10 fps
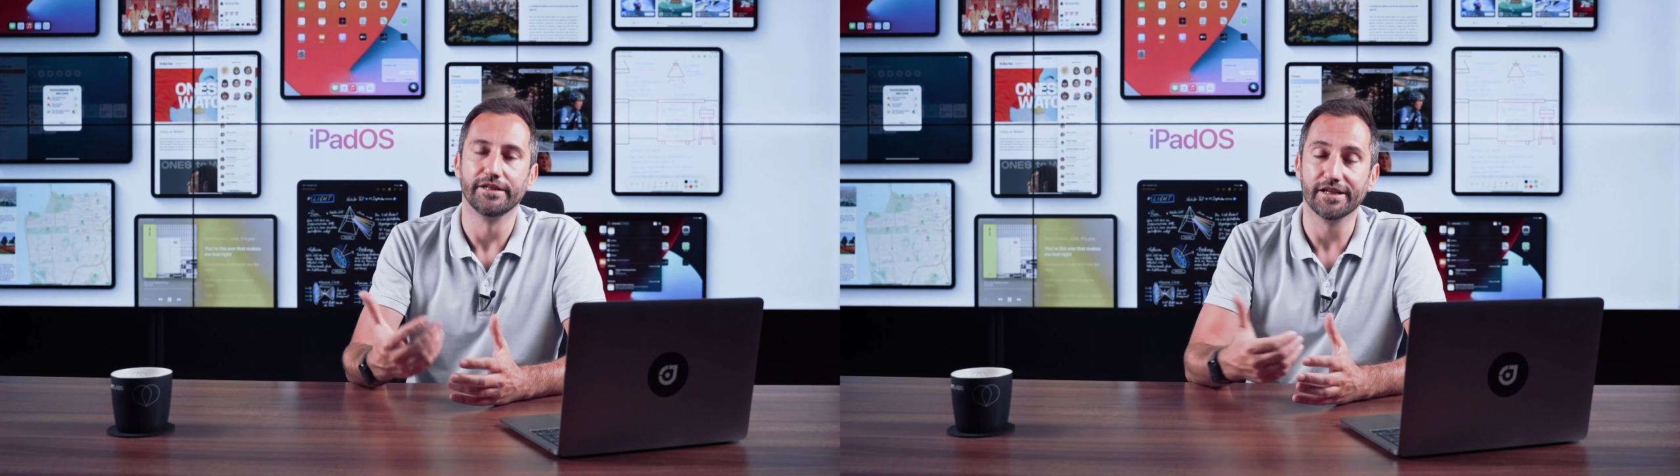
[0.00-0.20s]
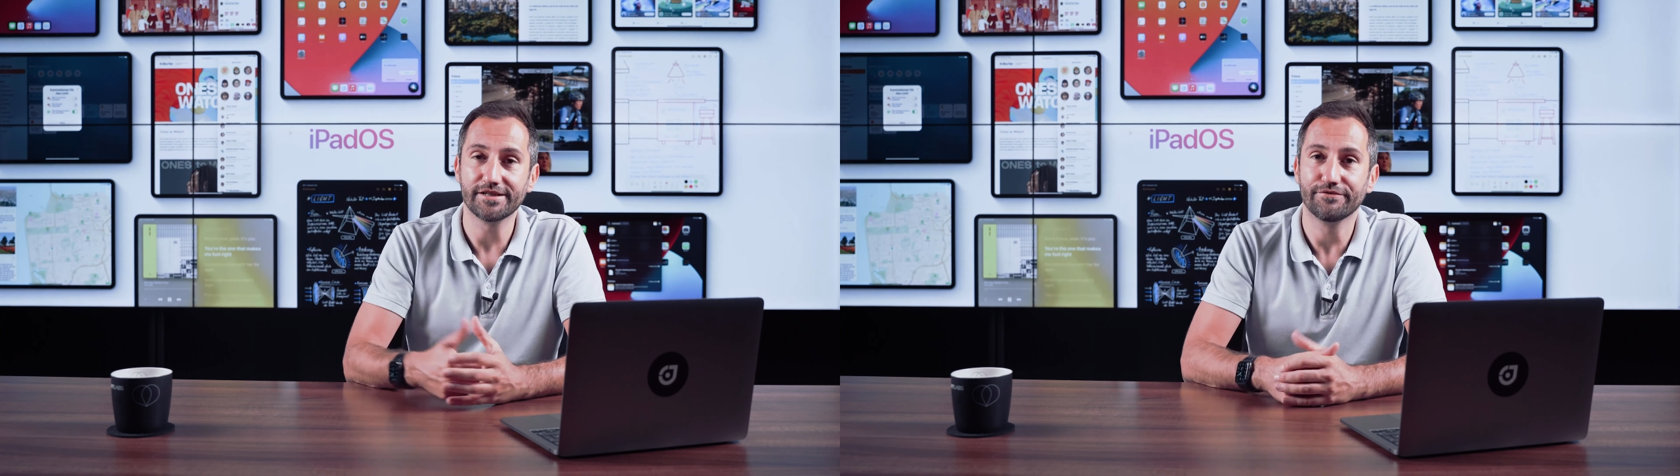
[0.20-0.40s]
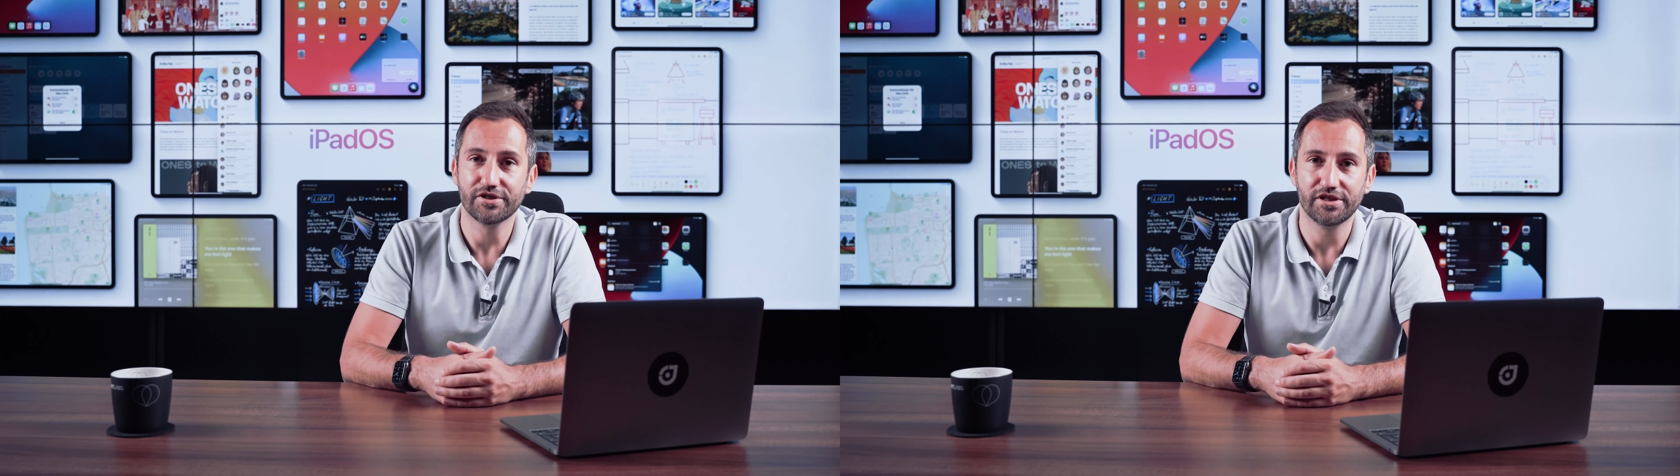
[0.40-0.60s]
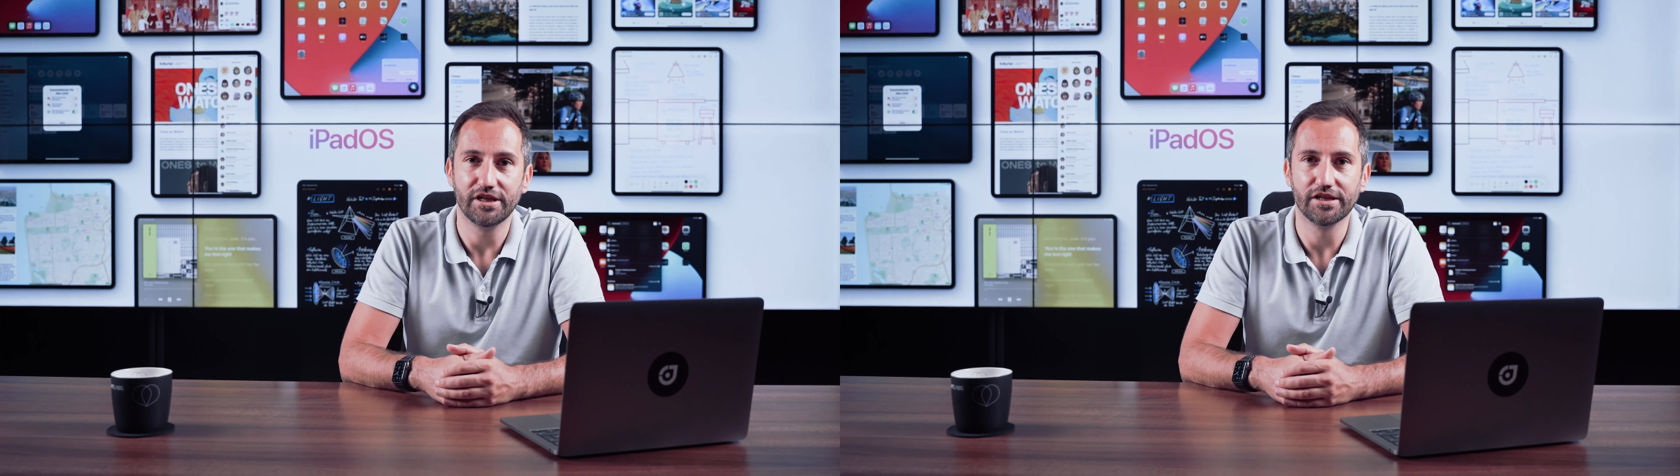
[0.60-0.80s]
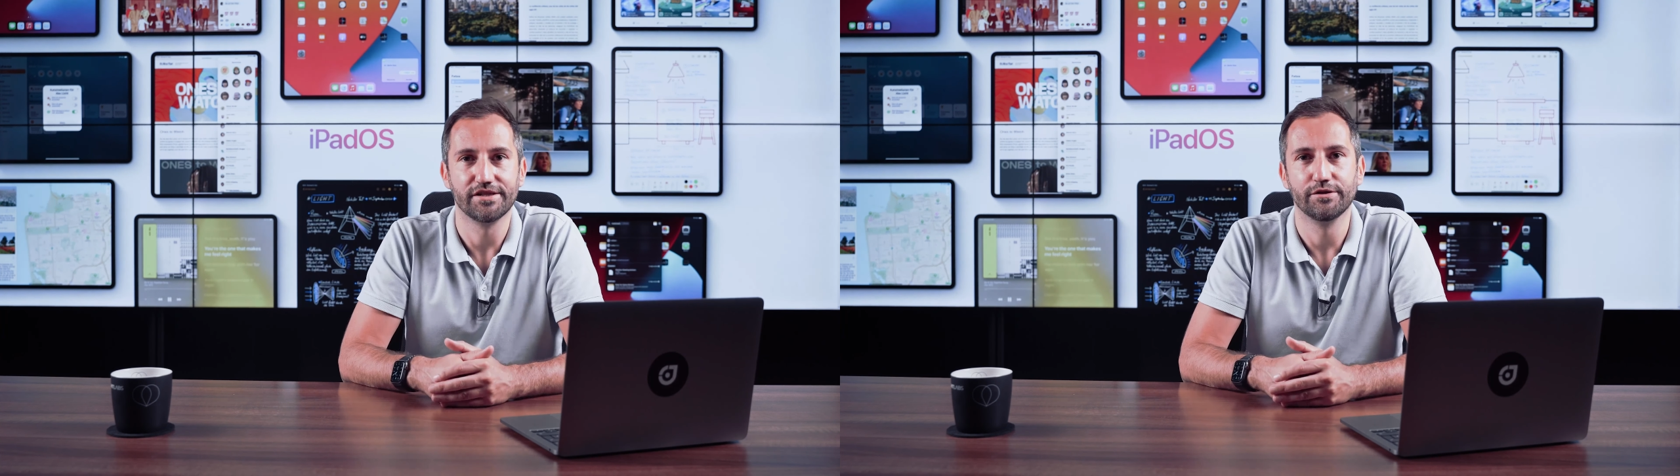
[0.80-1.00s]
Das wird
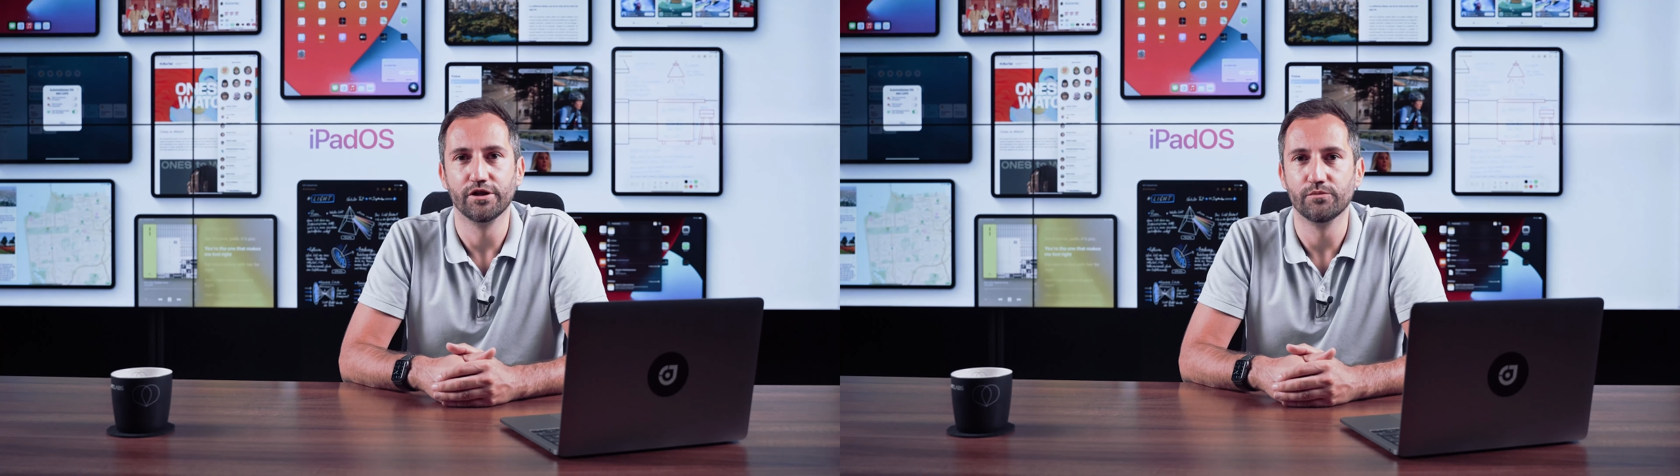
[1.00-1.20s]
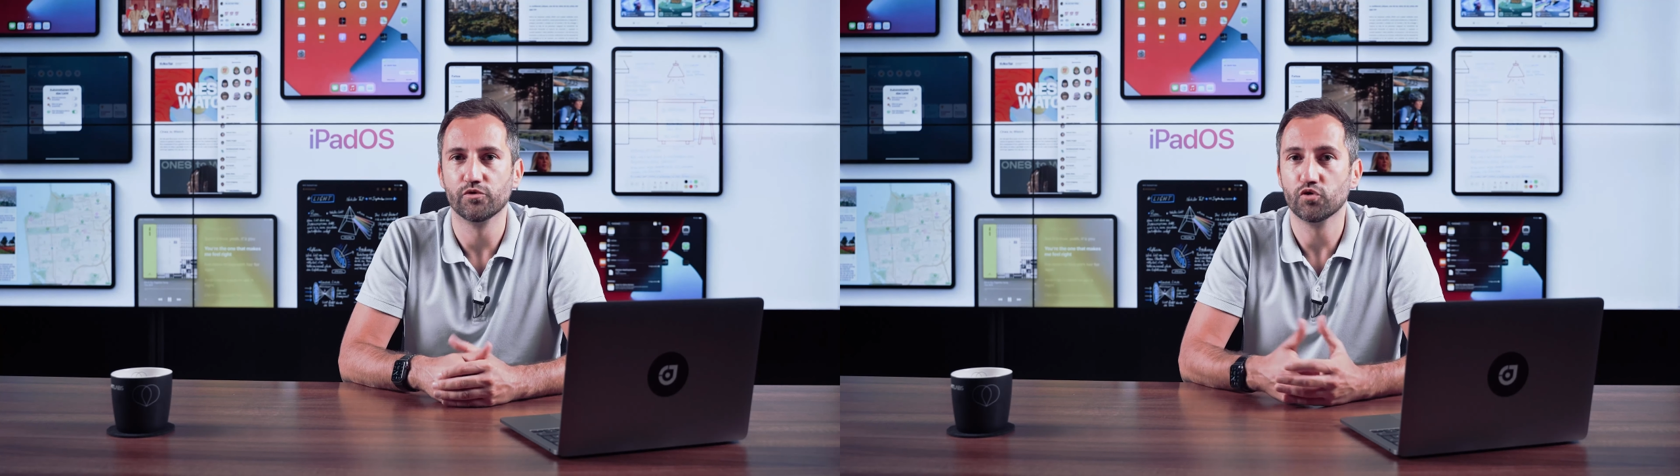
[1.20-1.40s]
sich jetzt in dem